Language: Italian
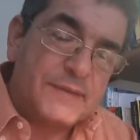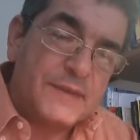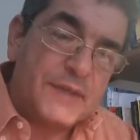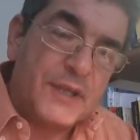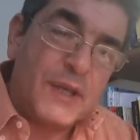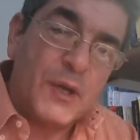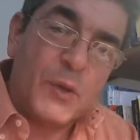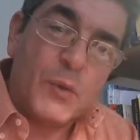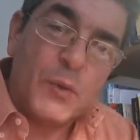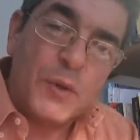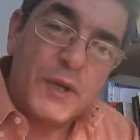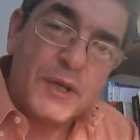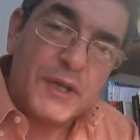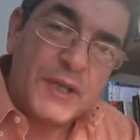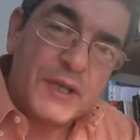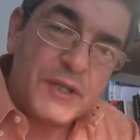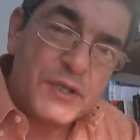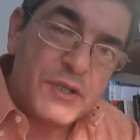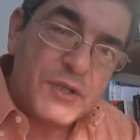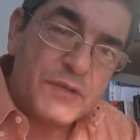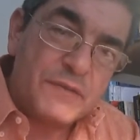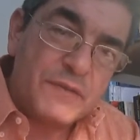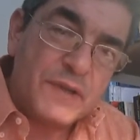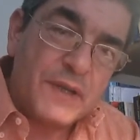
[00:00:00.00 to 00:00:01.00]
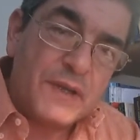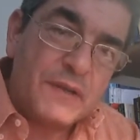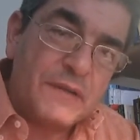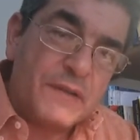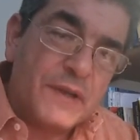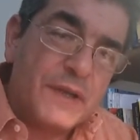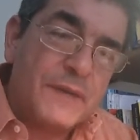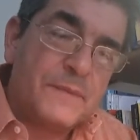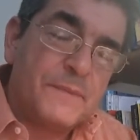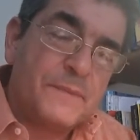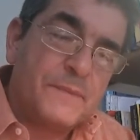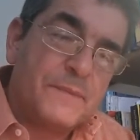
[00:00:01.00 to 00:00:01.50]
in cui Nietzsche
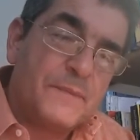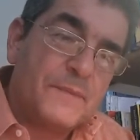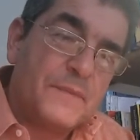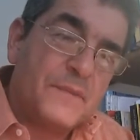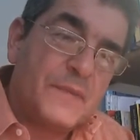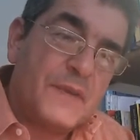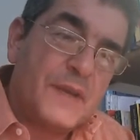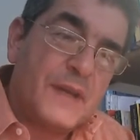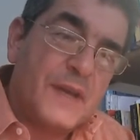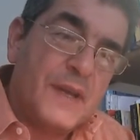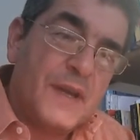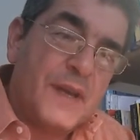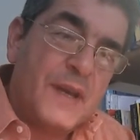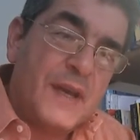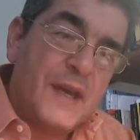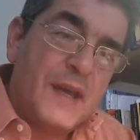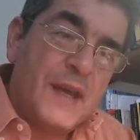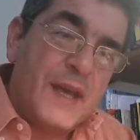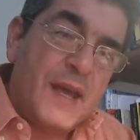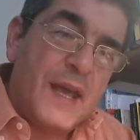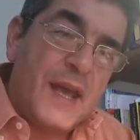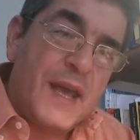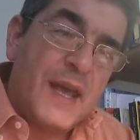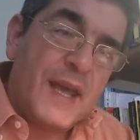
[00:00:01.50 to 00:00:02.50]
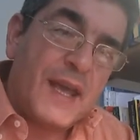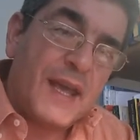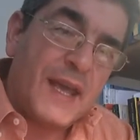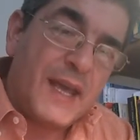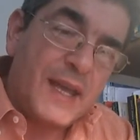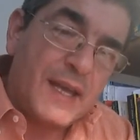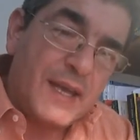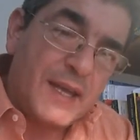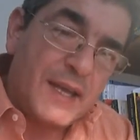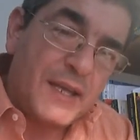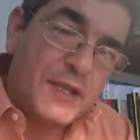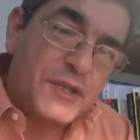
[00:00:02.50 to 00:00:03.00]
vive e
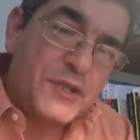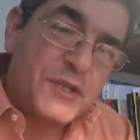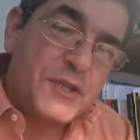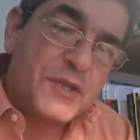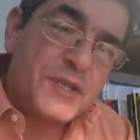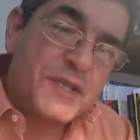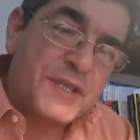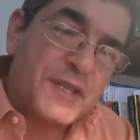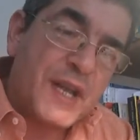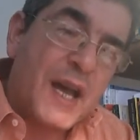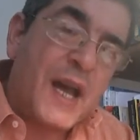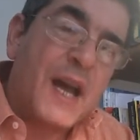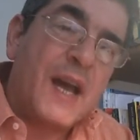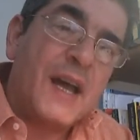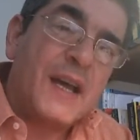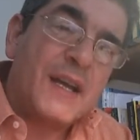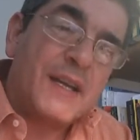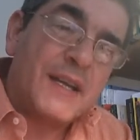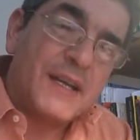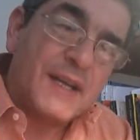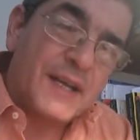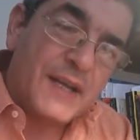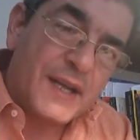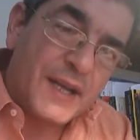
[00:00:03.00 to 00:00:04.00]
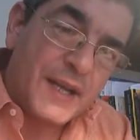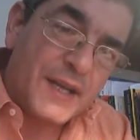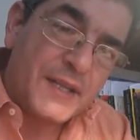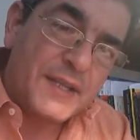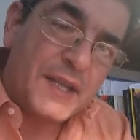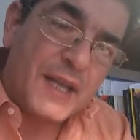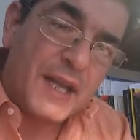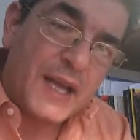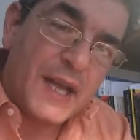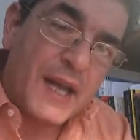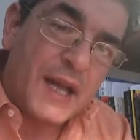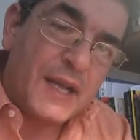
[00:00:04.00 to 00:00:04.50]
che Nietzsche sta
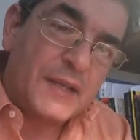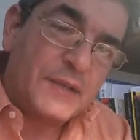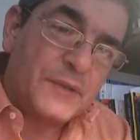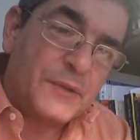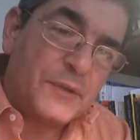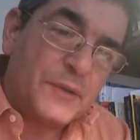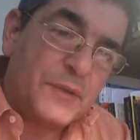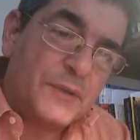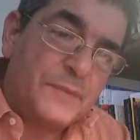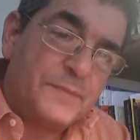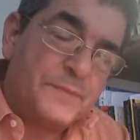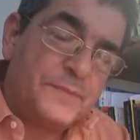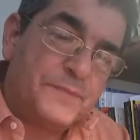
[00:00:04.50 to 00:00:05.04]
criticando.